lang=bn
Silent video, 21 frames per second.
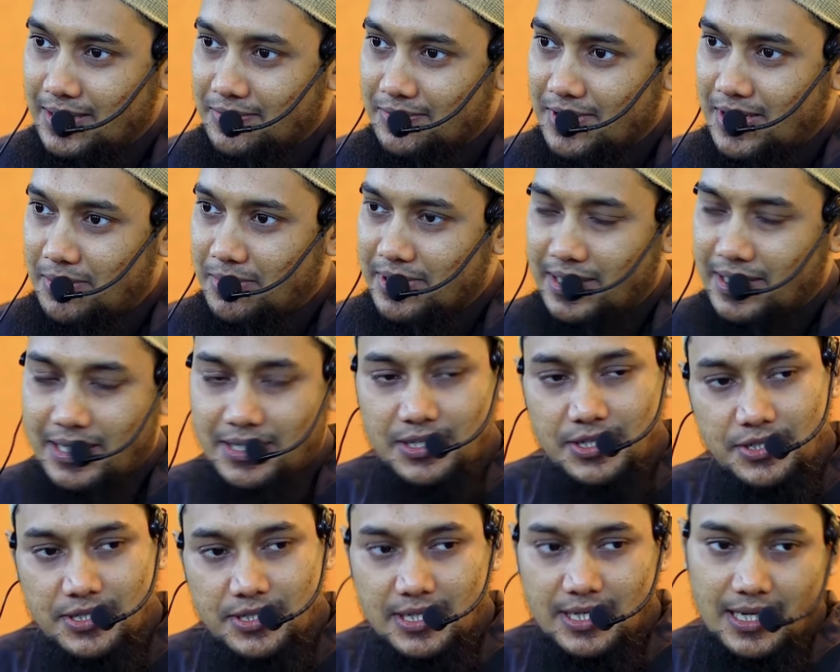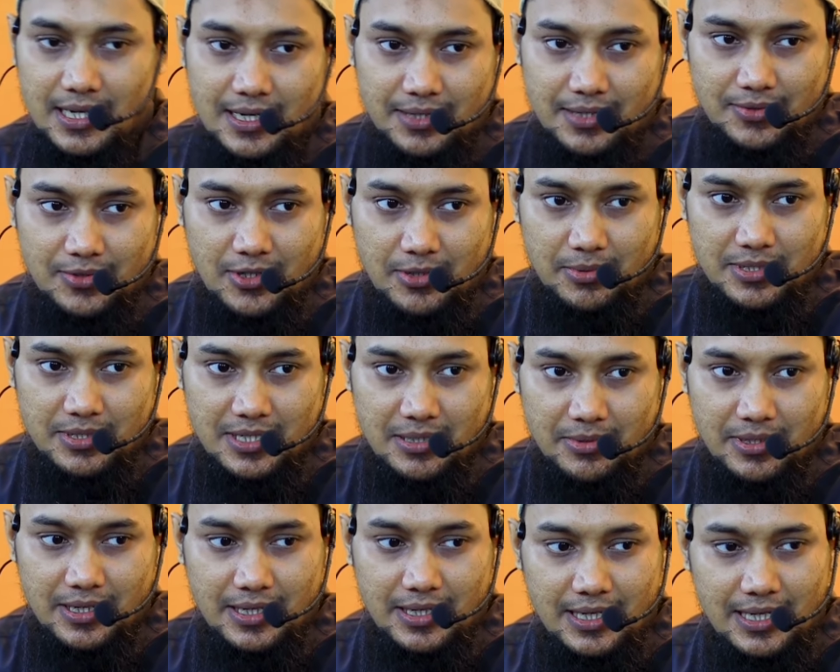তা আমাদের এই জিনিসটা খেয়াল রাখতে হবে যে
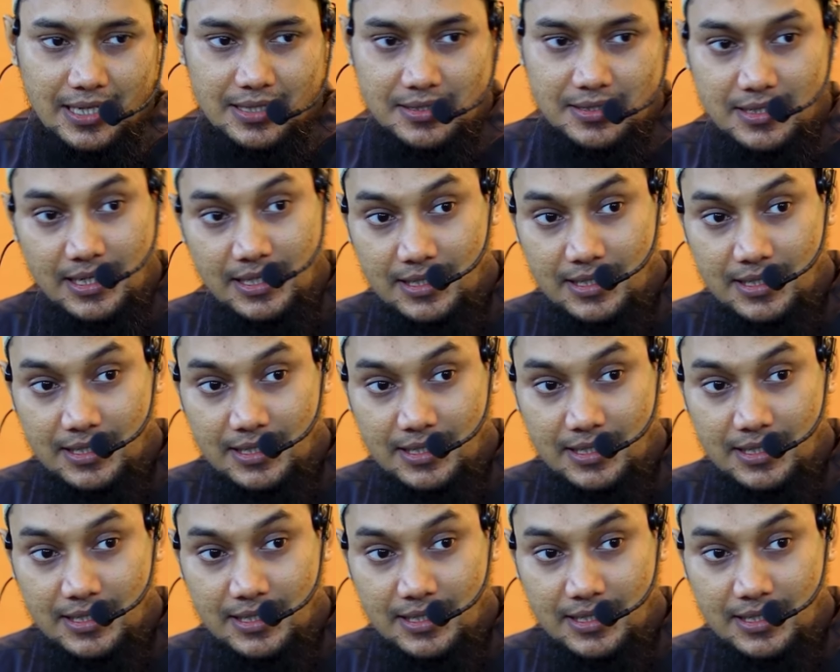আমাদের নিয়াতটা